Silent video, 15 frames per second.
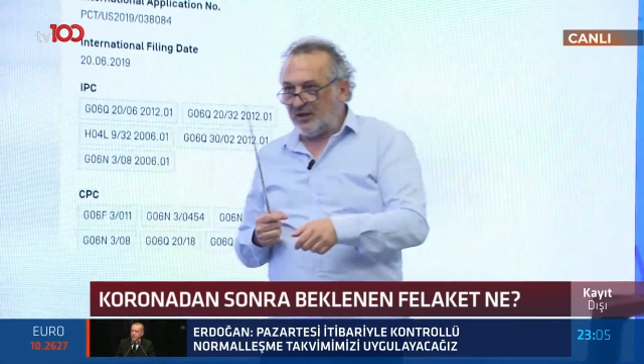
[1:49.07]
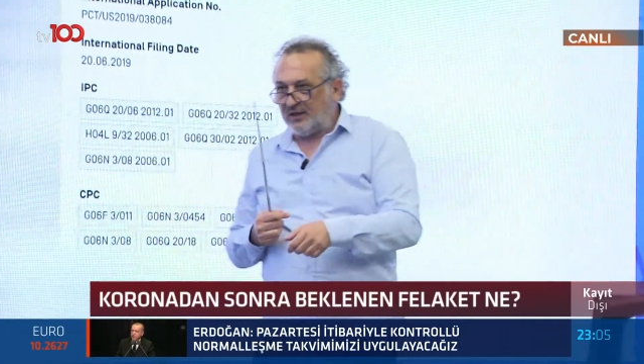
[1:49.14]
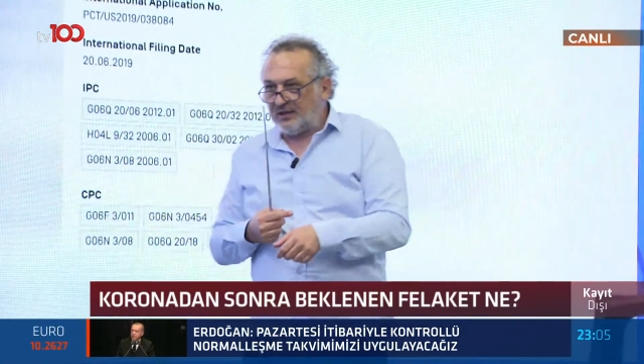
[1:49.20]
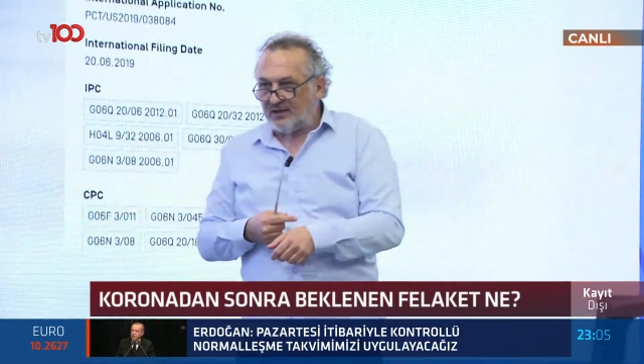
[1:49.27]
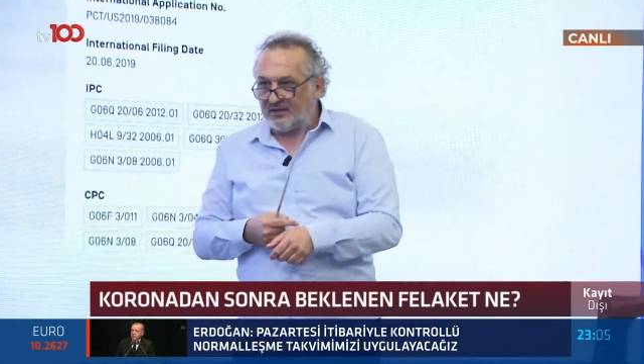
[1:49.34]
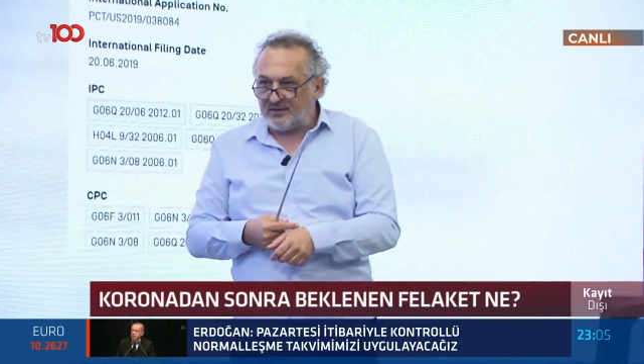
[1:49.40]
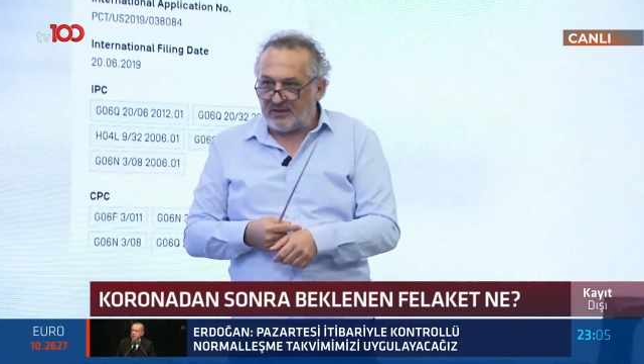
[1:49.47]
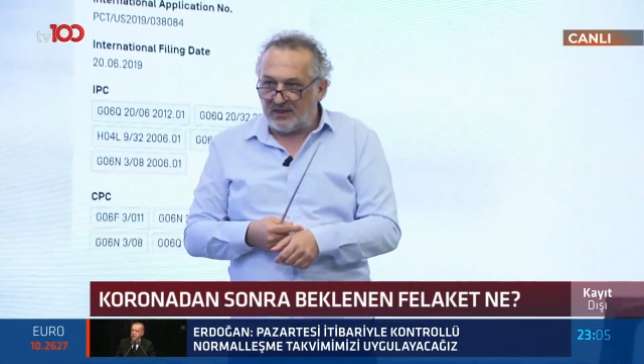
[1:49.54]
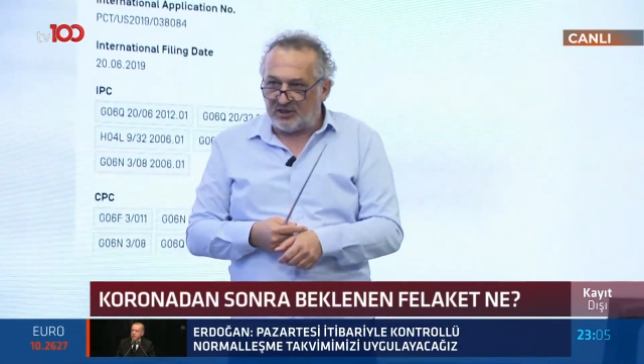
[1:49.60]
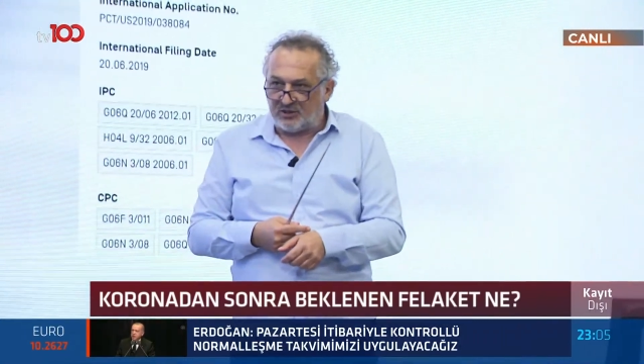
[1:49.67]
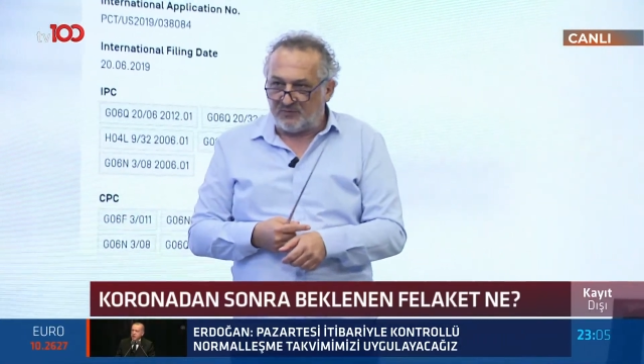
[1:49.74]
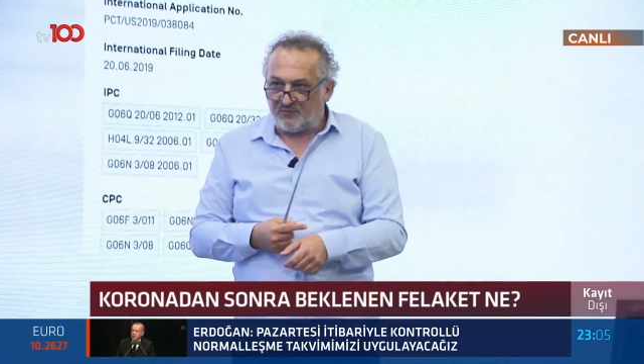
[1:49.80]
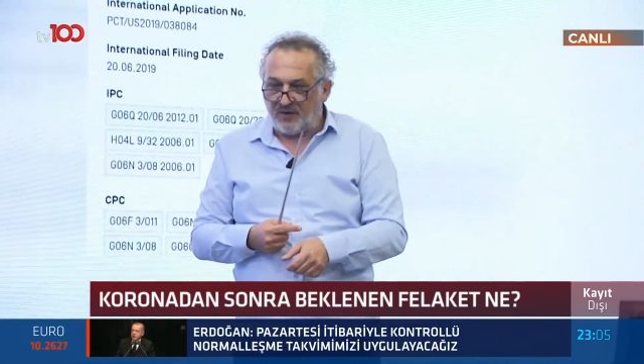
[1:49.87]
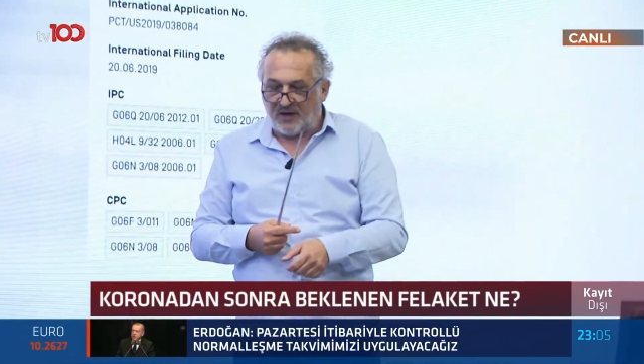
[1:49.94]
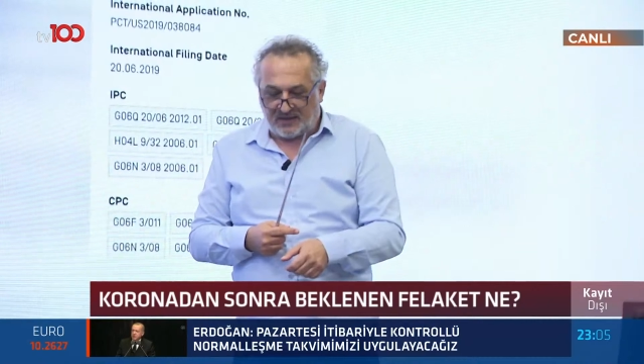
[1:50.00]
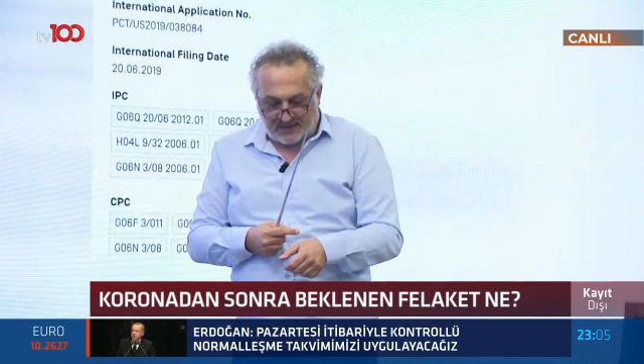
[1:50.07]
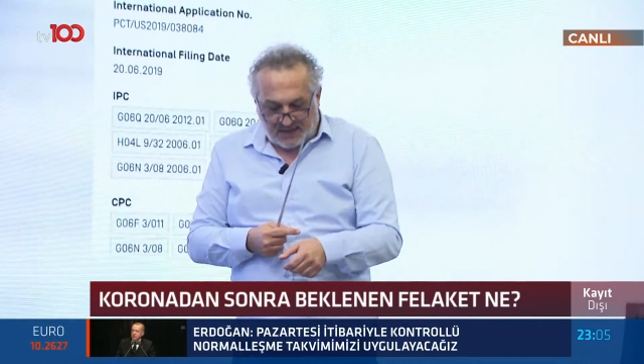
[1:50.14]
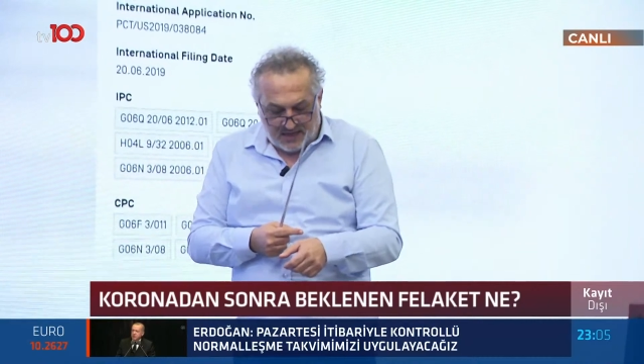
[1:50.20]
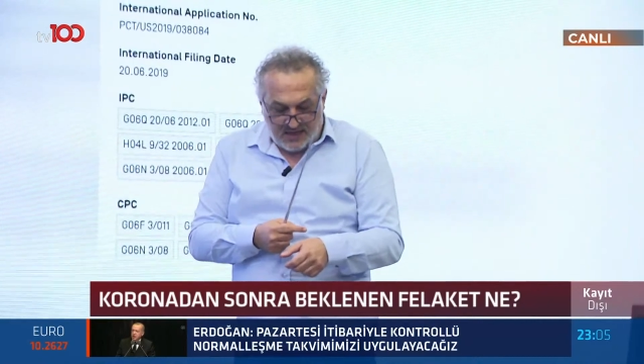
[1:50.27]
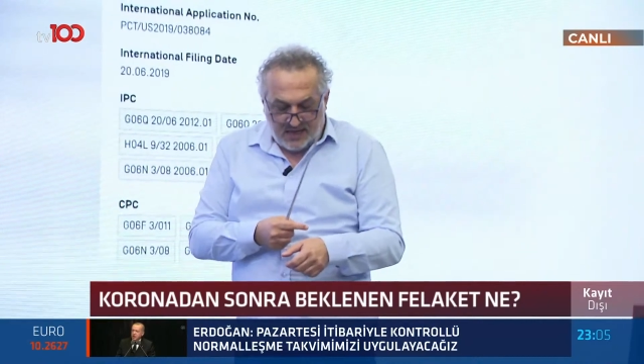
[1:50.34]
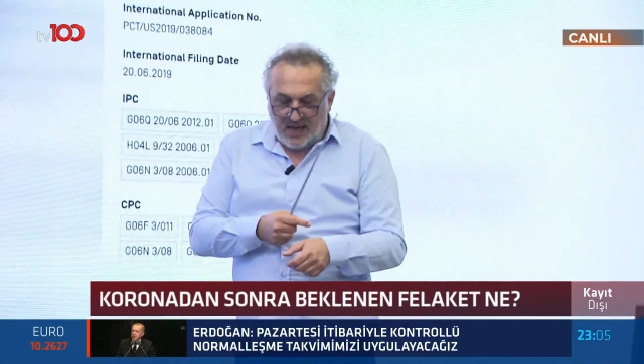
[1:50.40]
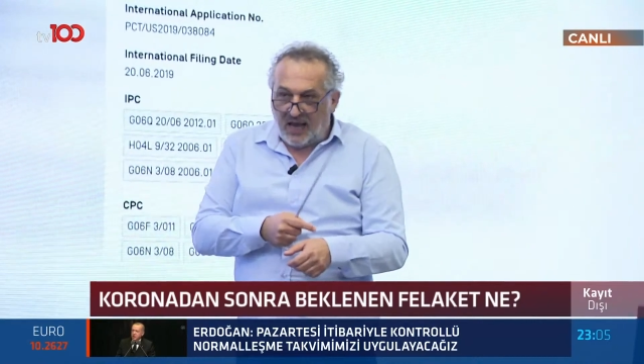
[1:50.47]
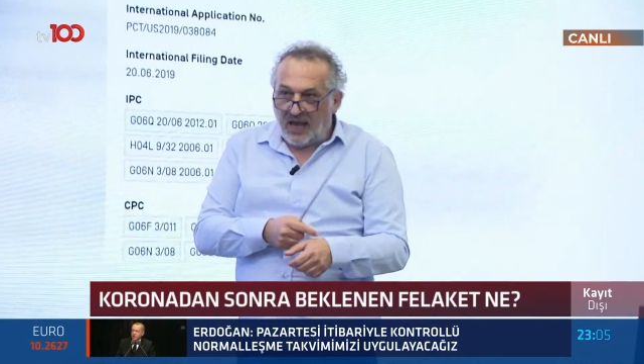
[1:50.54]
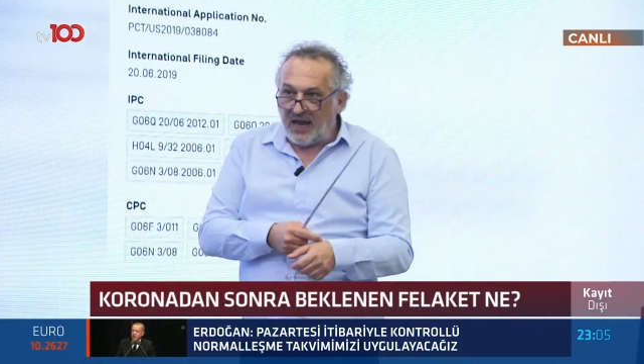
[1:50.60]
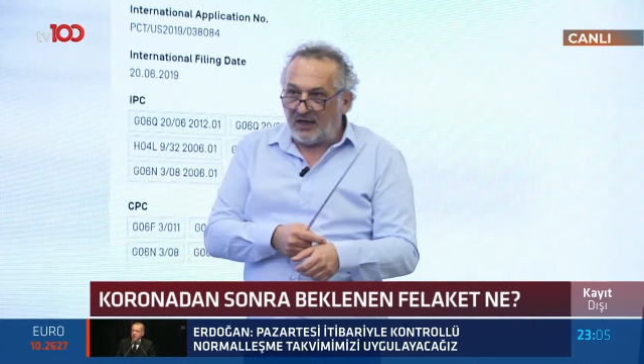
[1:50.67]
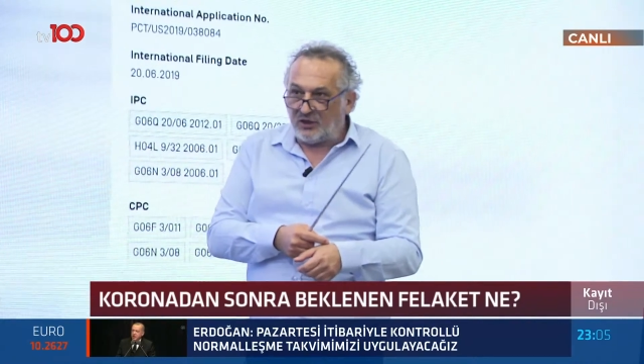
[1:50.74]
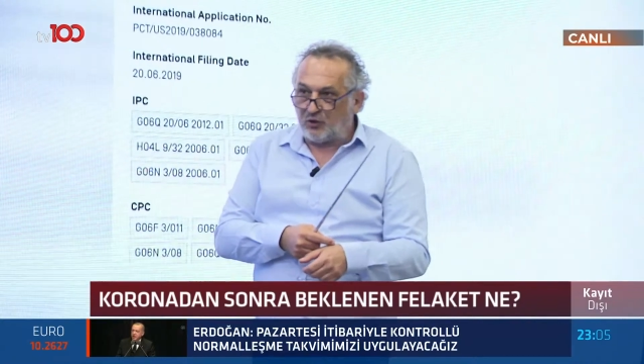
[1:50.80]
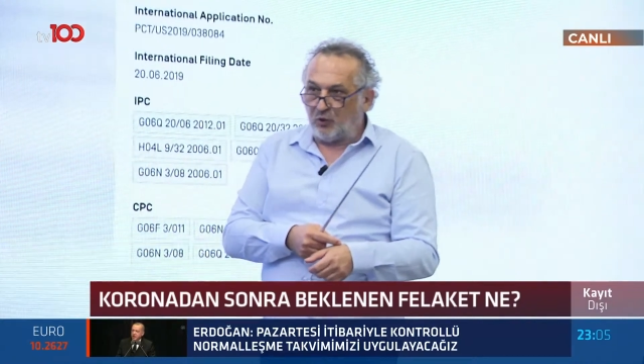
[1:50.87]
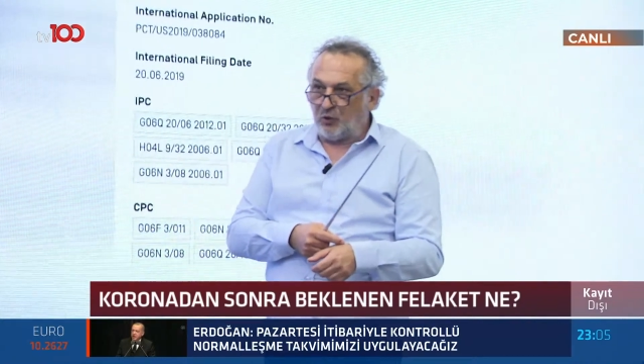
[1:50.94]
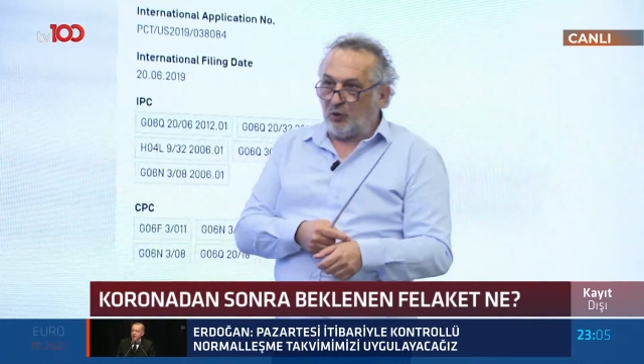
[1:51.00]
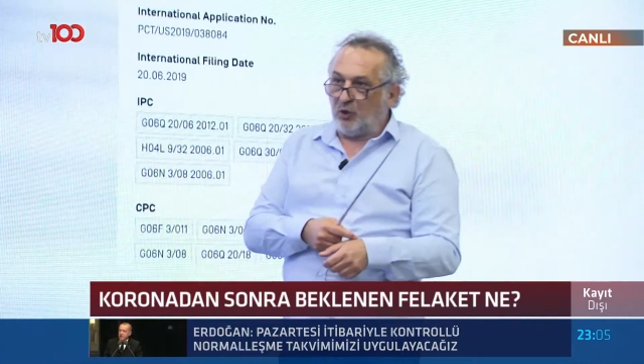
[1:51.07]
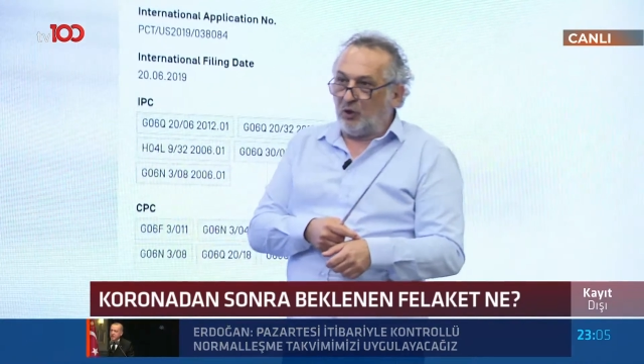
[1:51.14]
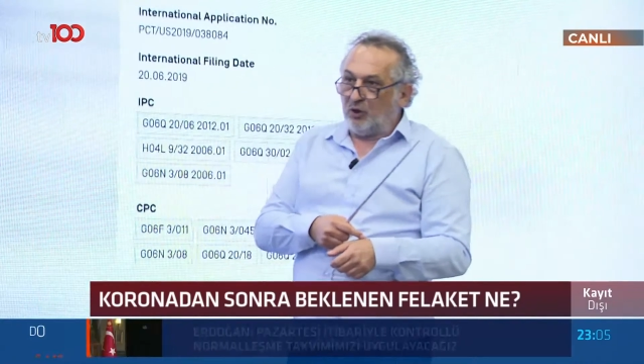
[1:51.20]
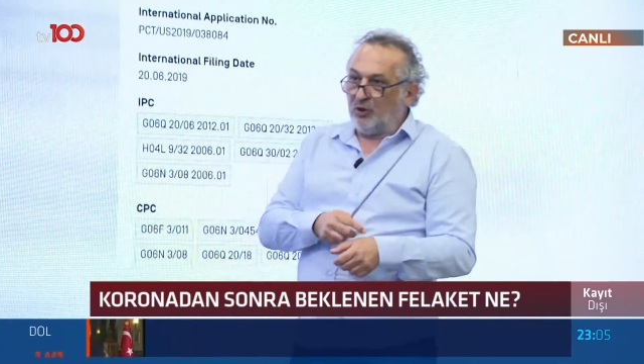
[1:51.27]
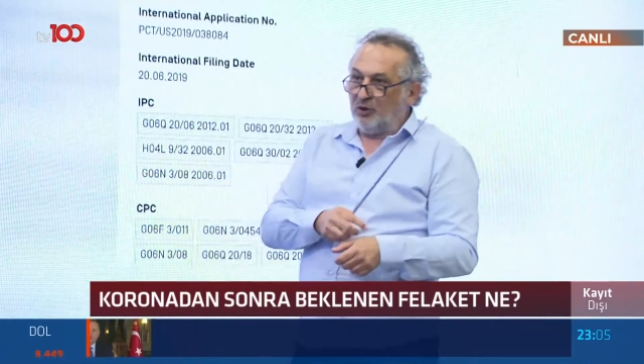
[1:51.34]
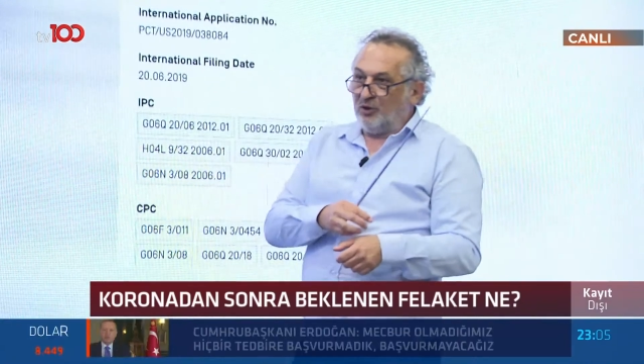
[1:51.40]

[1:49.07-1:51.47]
elinde çip varsa her türlü